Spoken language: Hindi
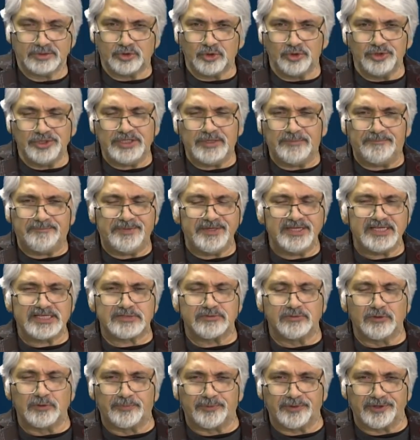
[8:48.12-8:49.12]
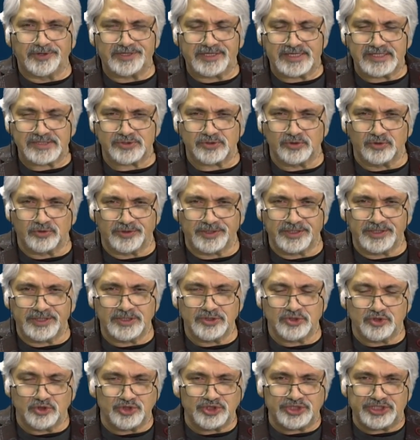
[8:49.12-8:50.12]
तो ये पीसफुल प्रोटेस्ट हो रहे
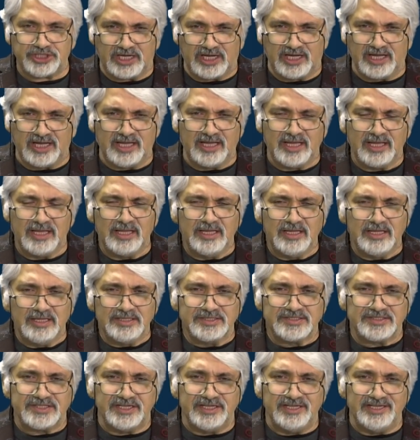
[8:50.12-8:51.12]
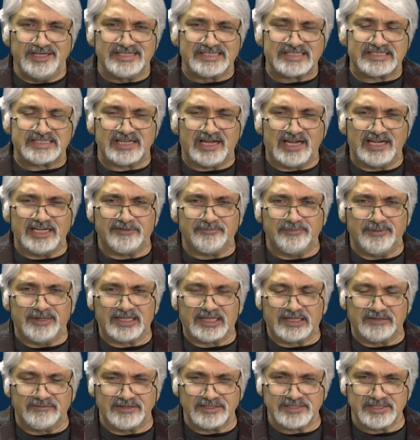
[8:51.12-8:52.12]
हैं जो यहाँ से इंसाइटमेंट
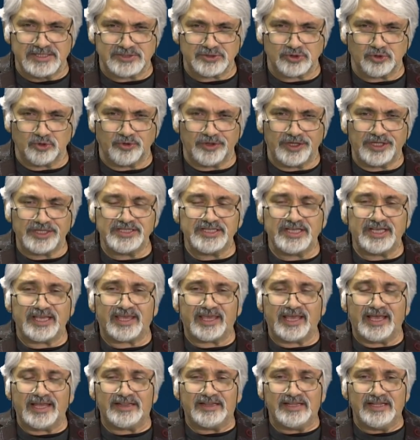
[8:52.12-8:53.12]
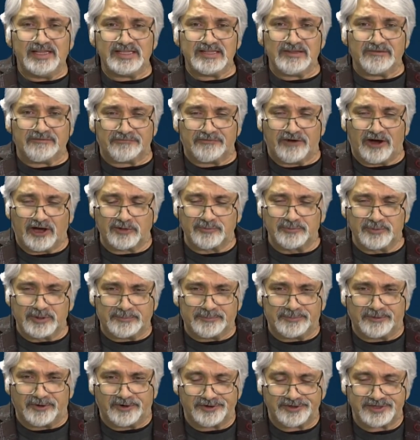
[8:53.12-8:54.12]
की वजह से हो रहे हैं ये कहते हैं जी फार्मर
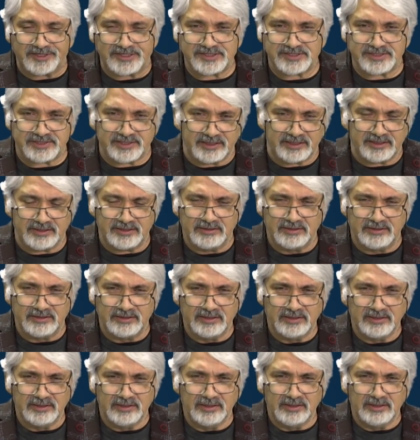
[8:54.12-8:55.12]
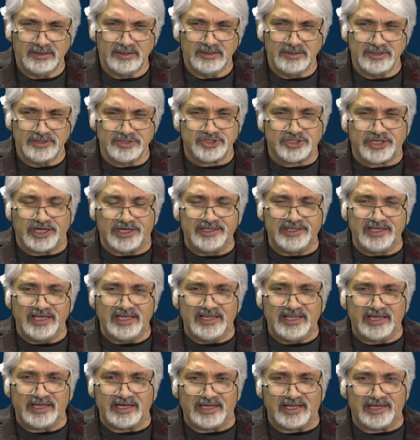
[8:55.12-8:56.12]
प्रोटेस्ट हैं झंडे
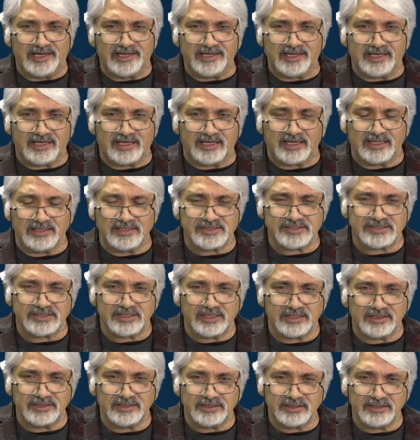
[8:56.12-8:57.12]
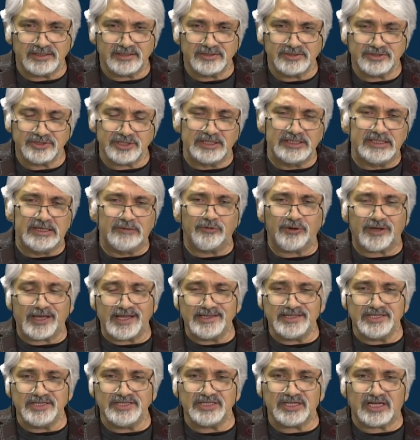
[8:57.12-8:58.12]
लहरा रहे हैं खालिस्तान के चलिए वो
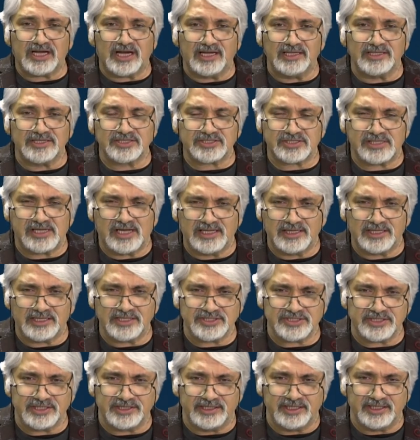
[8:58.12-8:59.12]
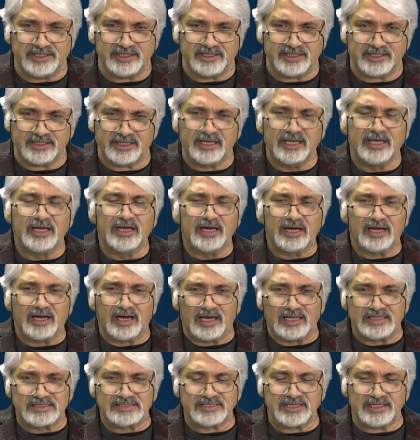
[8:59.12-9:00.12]
कहते हैं जी खालिस्तान के झंडे नहीं हैं
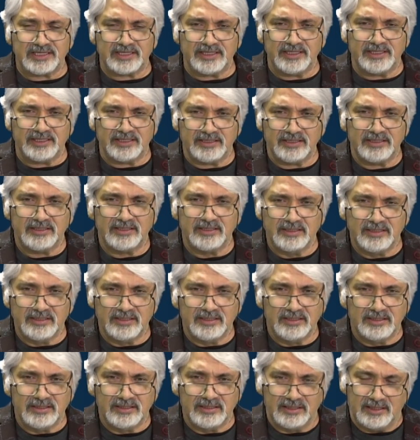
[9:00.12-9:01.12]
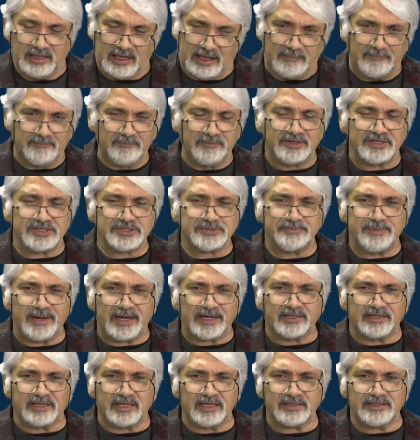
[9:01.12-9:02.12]
खालसा के हैं हम
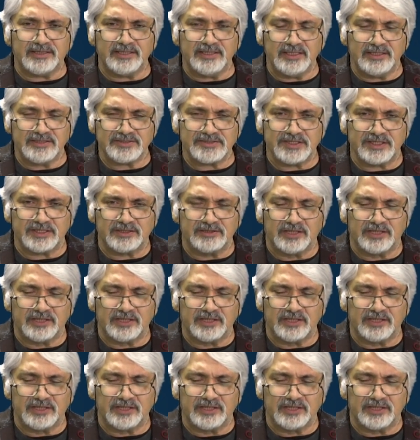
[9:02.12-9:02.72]
रिस्पेक्ट करते हैं सिख